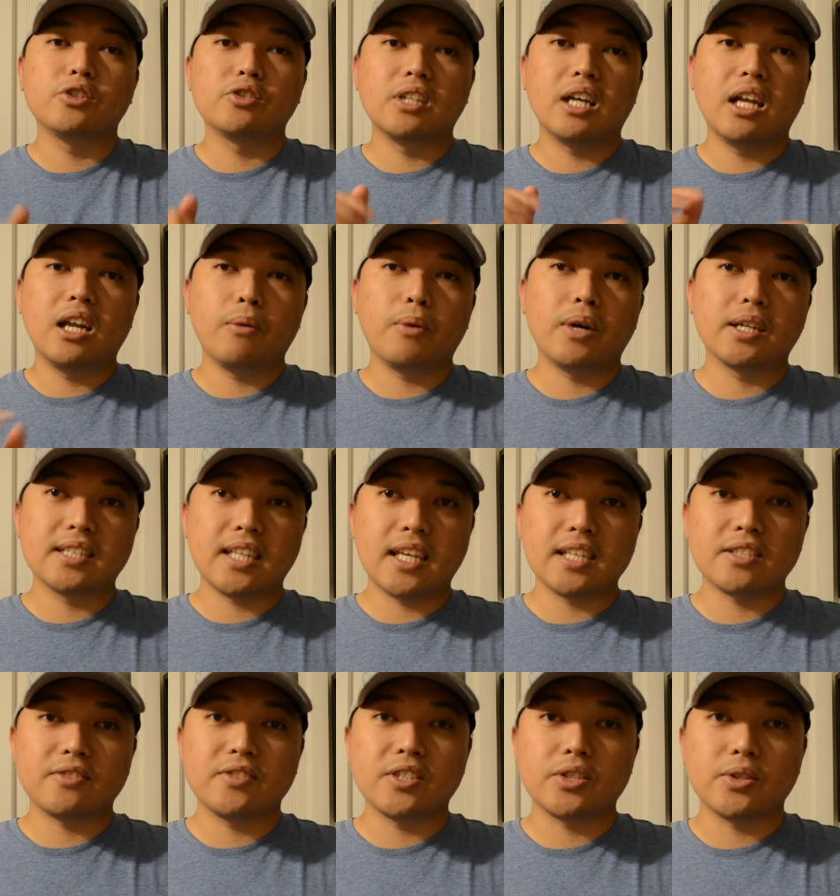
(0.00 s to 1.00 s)
yung dalawang
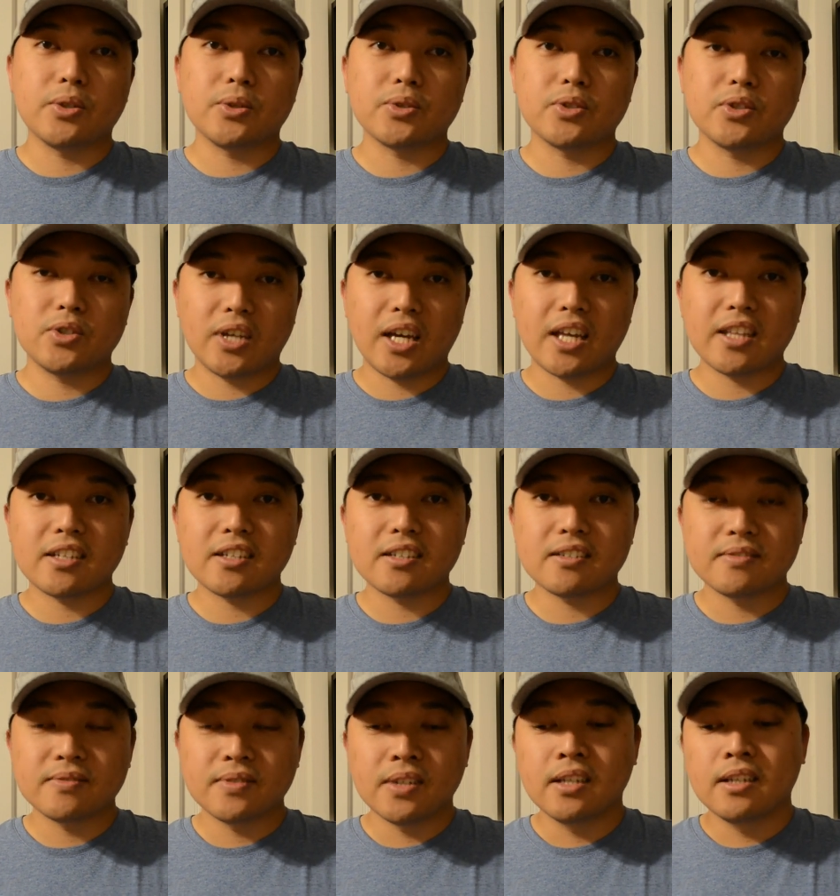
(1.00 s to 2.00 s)
test results together.
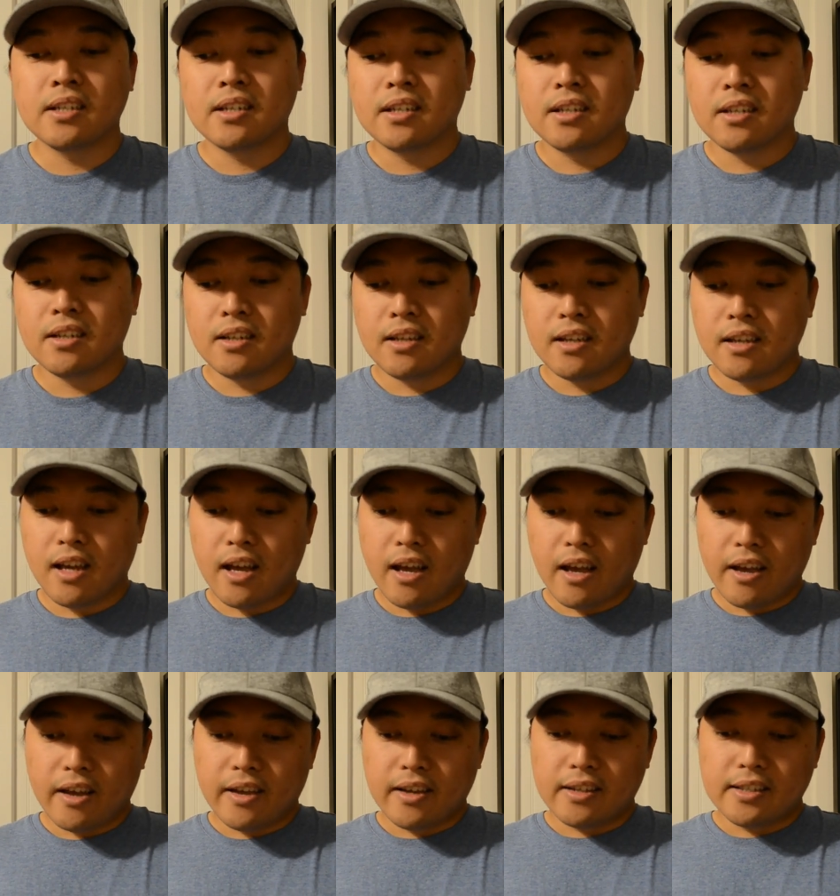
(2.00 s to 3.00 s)

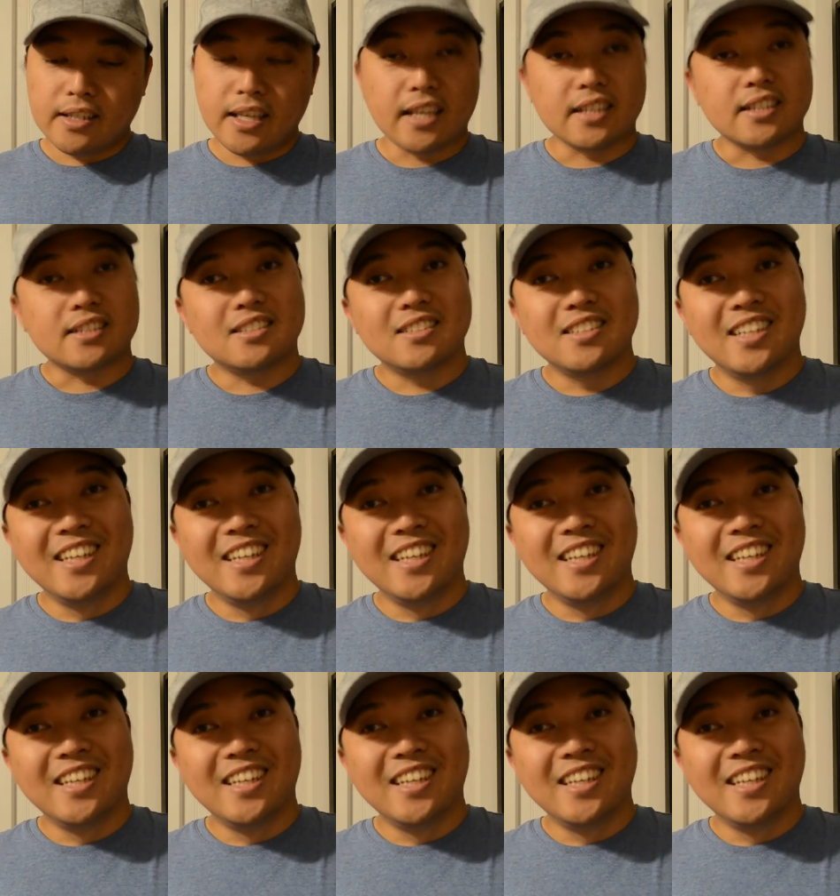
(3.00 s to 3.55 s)
Yes.